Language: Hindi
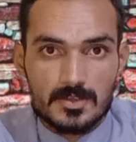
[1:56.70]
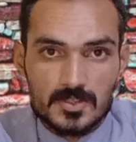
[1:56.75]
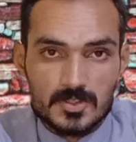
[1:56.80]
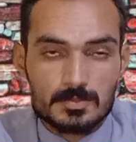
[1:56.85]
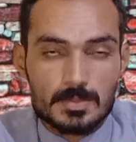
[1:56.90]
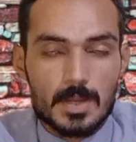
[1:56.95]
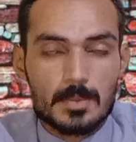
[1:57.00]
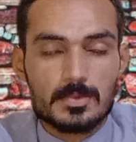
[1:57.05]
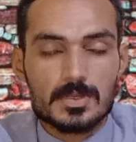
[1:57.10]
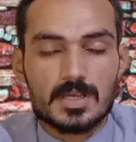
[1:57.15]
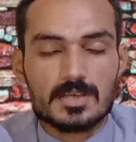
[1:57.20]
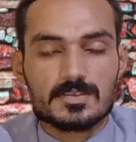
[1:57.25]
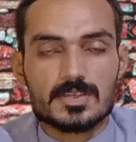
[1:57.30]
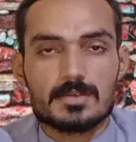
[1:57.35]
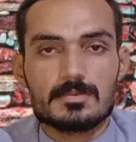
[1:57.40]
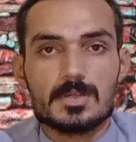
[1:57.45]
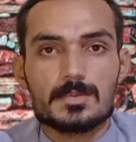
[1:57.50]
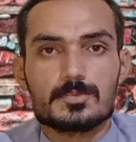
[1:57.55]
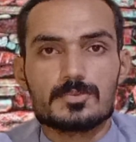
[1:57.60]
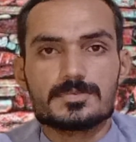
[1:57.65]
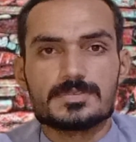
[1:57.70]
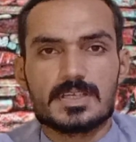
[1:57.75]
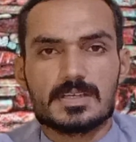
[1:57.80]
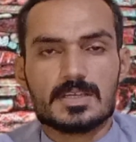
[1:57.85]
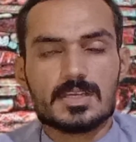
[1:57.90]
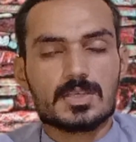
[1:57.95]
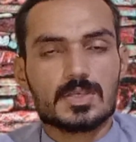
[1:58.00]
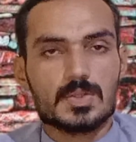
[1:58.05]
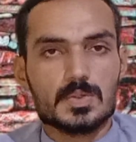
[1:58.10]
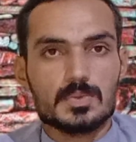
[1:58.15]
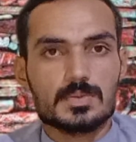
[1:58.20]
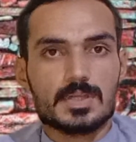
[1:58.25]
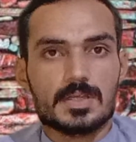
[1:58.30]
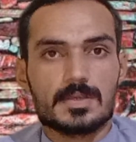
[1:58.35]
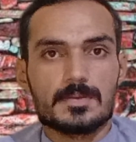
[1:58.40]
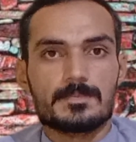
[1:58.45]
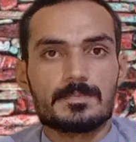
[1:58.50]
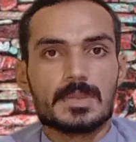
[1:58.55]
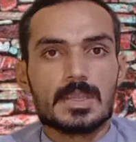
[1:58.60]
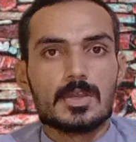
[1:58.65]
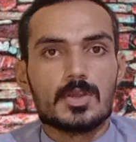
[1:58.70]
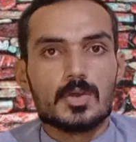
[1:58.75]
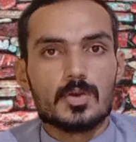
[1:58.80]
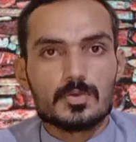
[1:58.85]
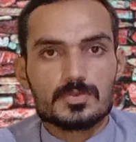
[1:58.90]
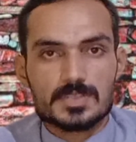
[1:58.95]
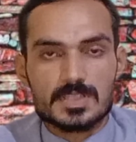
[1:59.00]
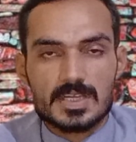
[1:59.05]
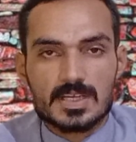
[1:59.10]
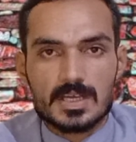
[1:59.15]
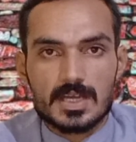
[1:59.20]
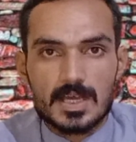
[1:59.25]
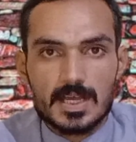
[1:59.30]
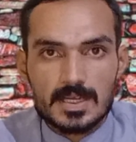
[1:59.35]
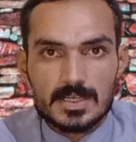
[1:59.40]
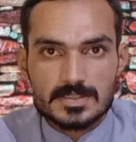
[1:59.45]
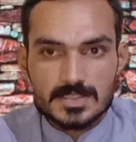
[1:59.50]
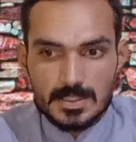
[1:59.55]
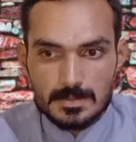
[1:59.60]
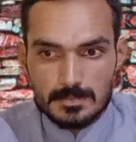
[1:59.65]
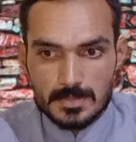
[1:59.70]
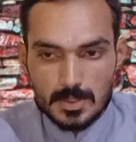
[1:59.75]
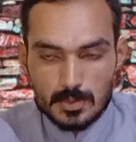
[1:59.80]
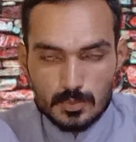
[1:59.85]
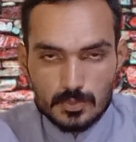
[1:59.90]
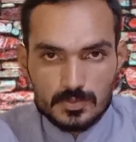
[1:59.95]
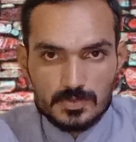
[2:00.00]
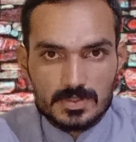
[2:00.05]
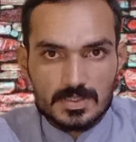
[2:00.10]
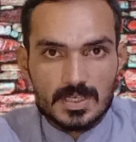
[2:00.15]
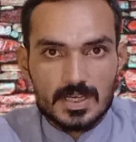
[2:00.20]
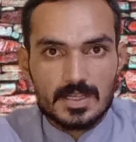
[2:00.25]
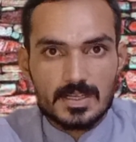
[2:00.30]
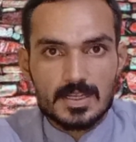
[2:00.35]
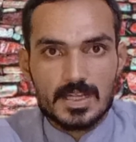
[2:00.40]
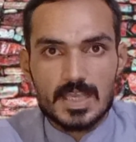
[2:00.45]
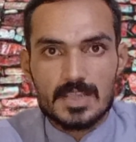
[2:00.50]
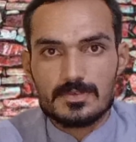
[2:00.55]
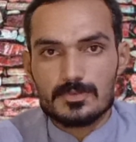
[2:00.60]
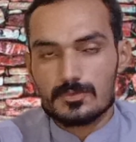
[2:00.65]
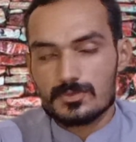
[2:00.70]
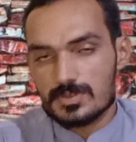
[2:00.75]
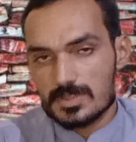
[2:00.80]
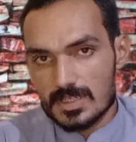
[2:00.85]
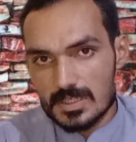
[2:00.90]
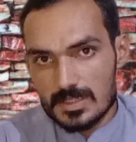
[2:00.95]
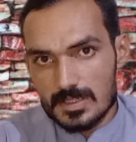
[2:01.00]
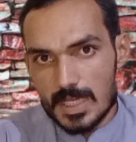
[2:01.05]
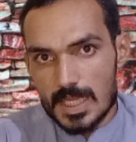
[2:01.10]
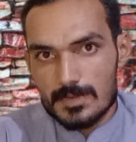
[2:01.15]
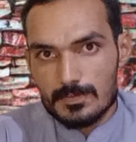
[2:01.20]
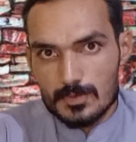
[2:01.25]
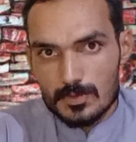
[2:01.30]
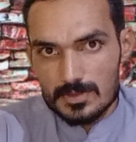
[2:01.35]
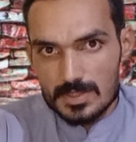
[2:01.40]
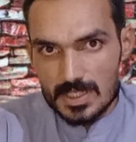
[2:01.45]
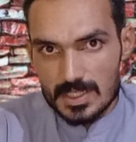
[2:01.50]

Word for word: इस्मामुल अकसर ने पूछा कि क्यों नहीं उसने कहा कि जब मैं उसका लाइफ उसकी लाइफ को